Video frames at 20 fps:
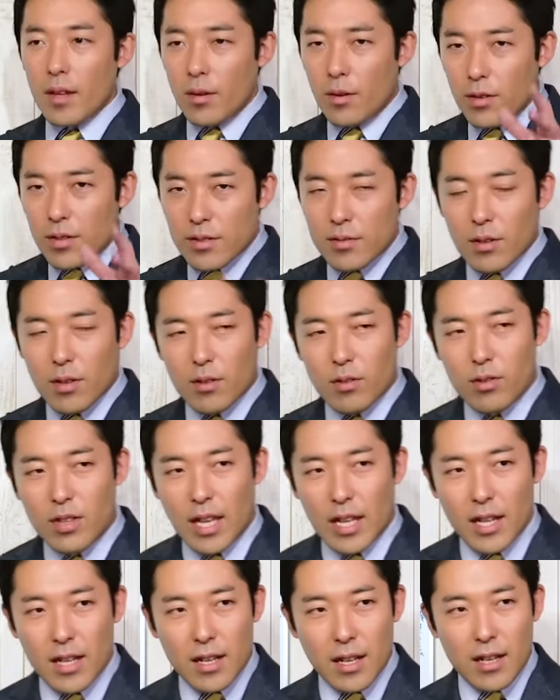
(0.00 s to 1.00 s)
おいそれと
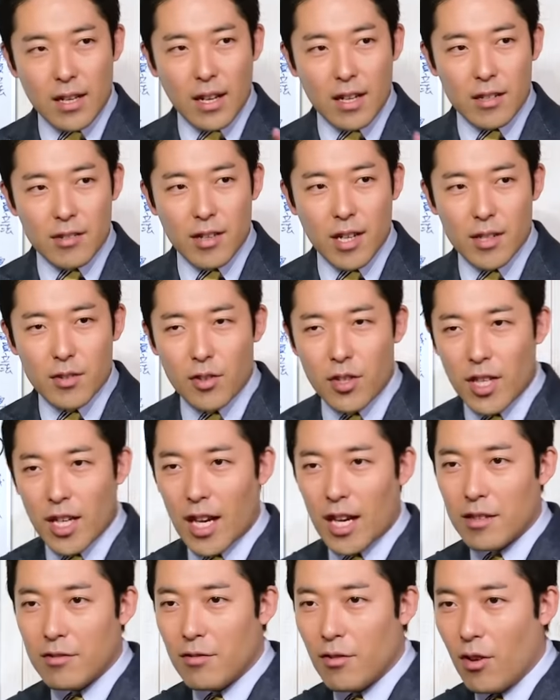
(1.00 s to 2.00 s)
田中角栄の批
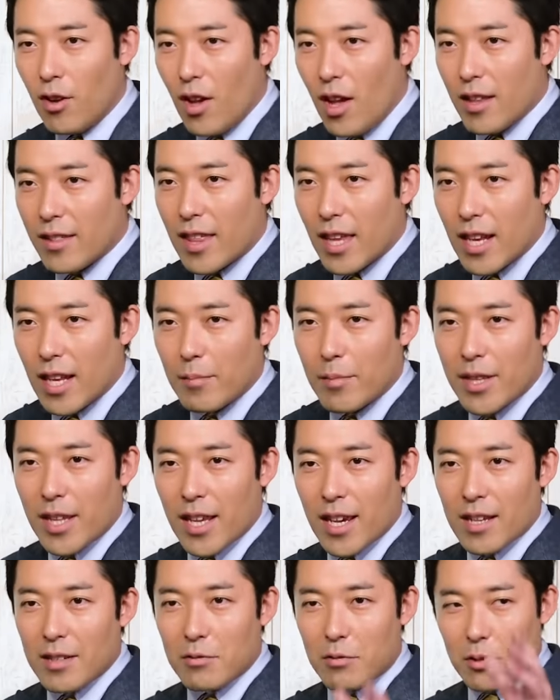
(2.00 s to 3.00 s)
判をテレビで
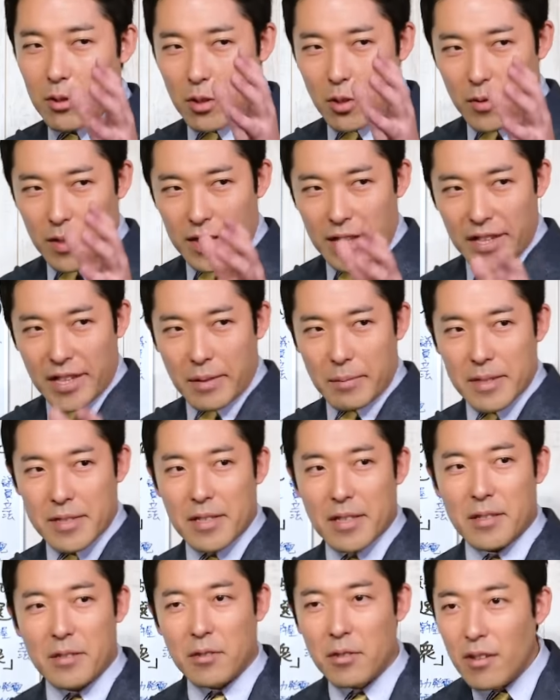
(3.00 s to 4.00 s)
やることはできま
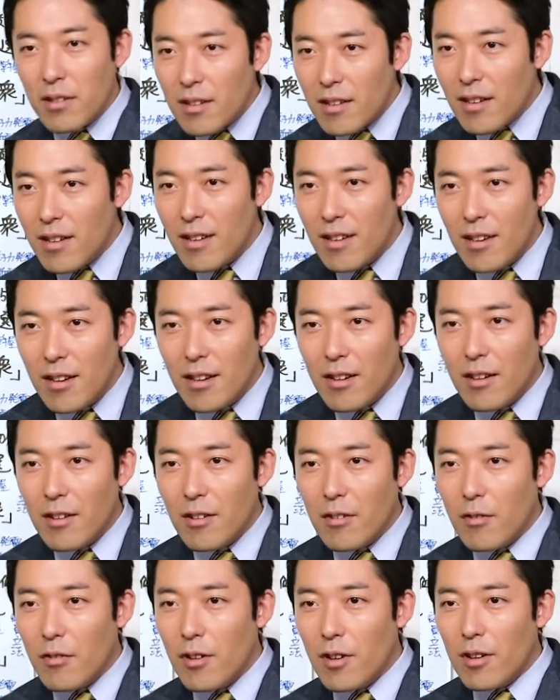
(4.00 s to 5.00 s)
せんよ。
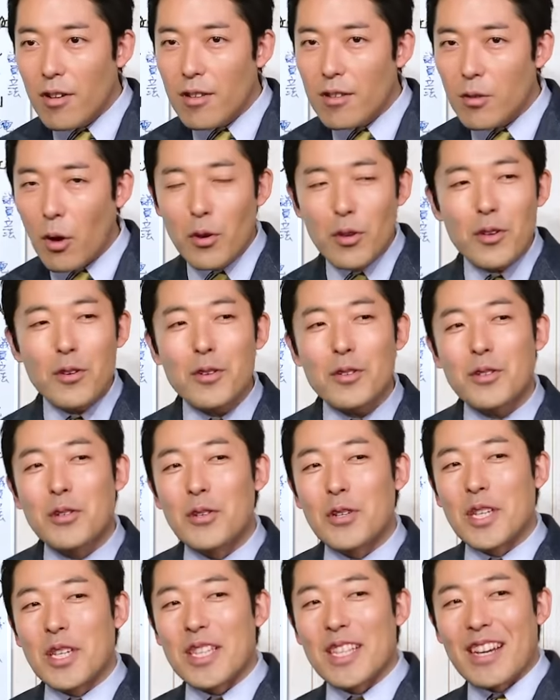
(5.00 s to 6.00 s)
という
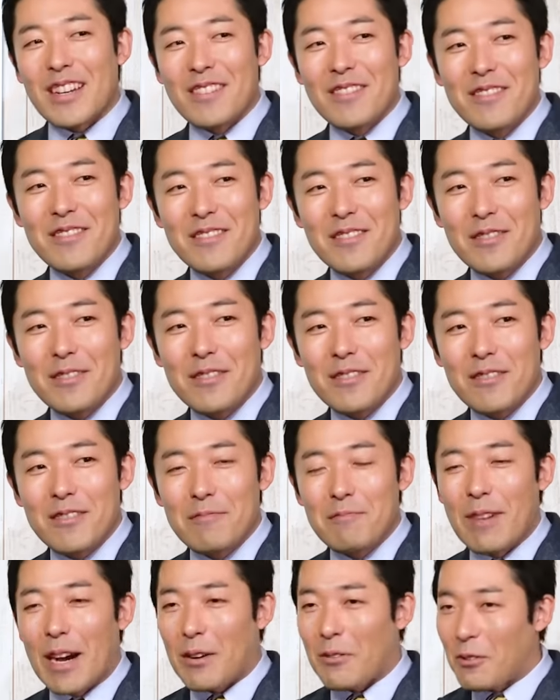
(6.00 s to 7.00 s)
空気になる。
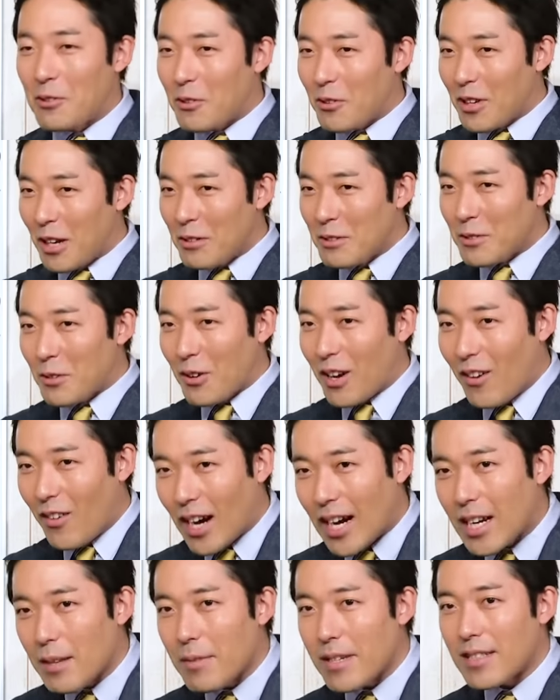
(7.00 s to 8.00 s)
まことか嘘か
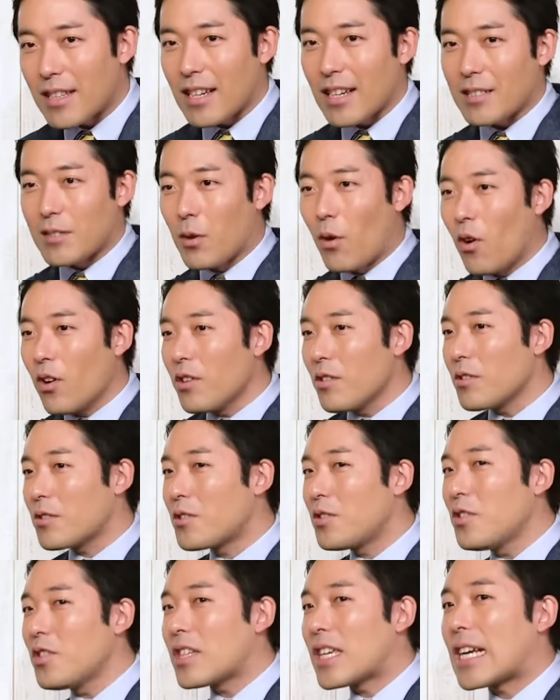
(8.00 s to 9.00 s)
分かりませんがそういう
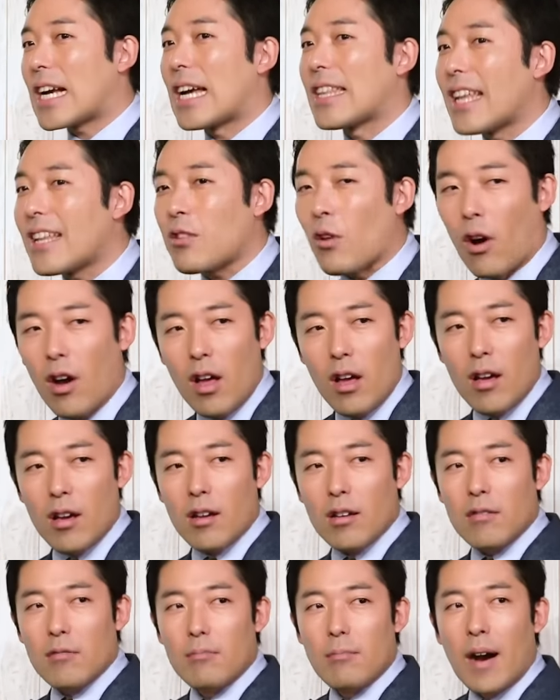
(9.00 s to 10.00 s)
空気かなと
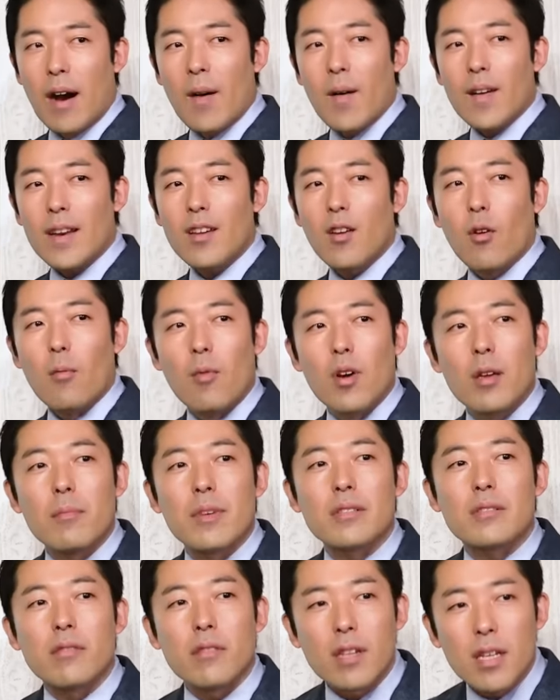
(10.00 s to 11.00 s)
周り思い
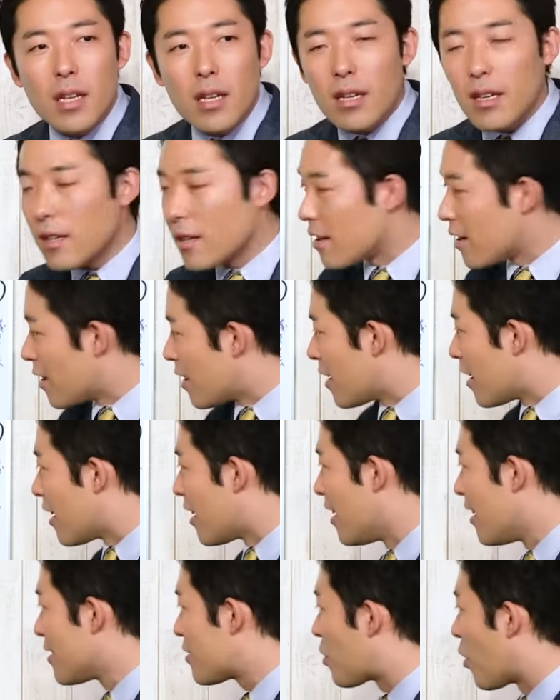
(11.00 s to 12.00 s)
ますよね。
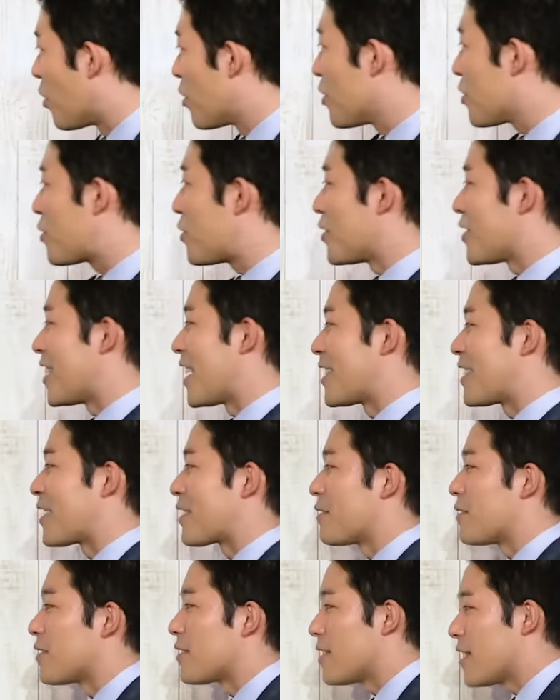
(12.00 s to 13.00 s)
ね、そういうふうになって
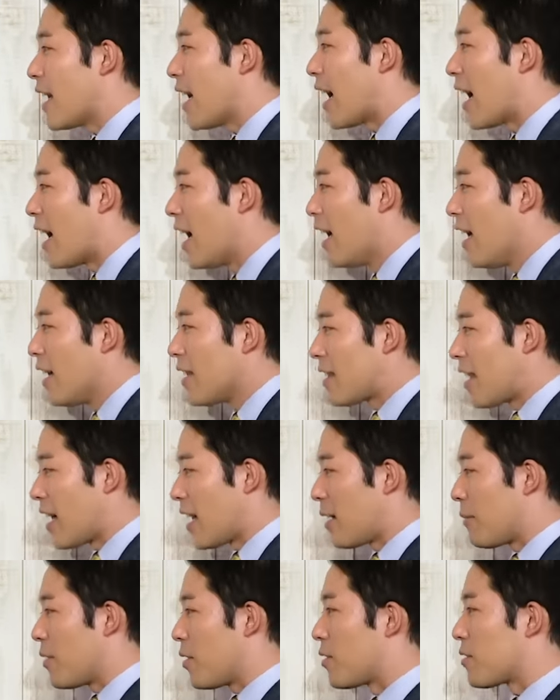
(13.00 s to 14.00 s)
いくんですね。
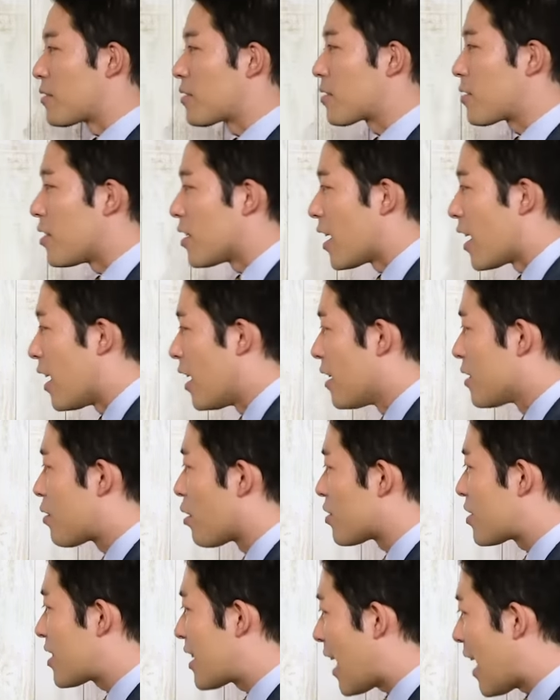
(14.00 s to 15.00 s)
テレビを作り、
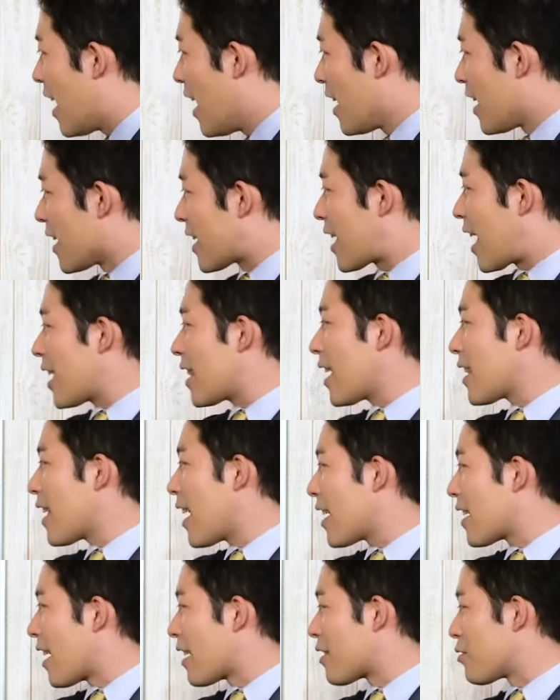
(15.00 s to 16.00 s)
そして池田
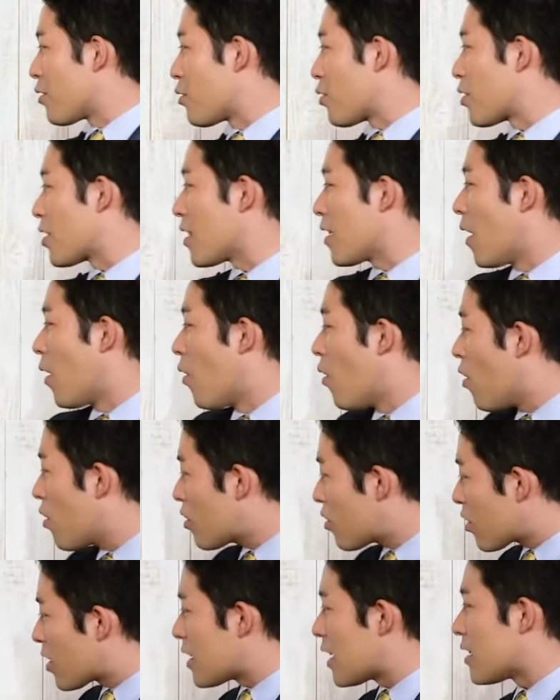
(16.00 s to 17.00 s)
内閣の時には大
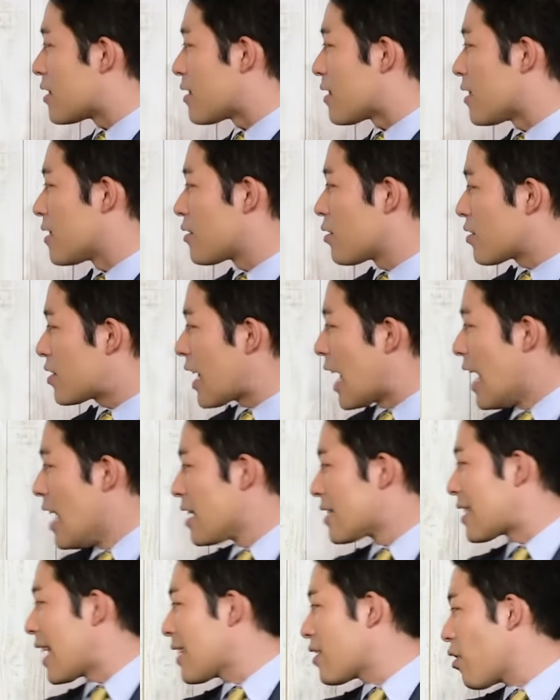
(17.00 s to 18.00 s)
黒大臣、そして
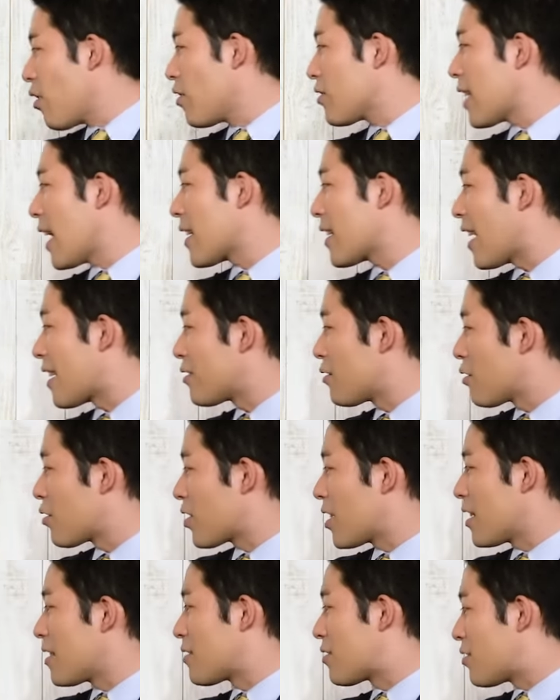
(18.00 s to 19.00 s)
佐藤内閣の
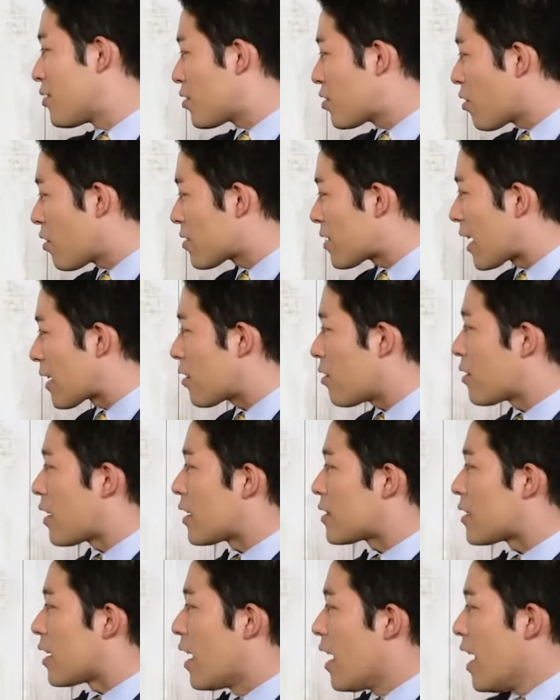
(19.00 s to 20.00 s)
時に通称産業
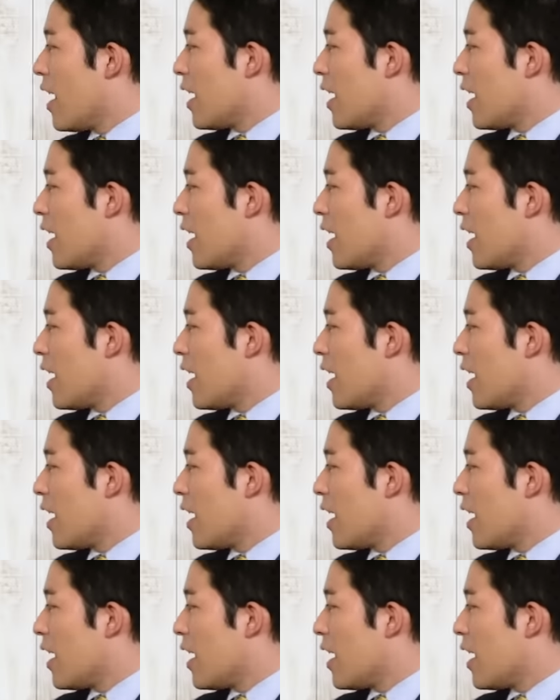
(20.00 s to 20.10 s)
大臣、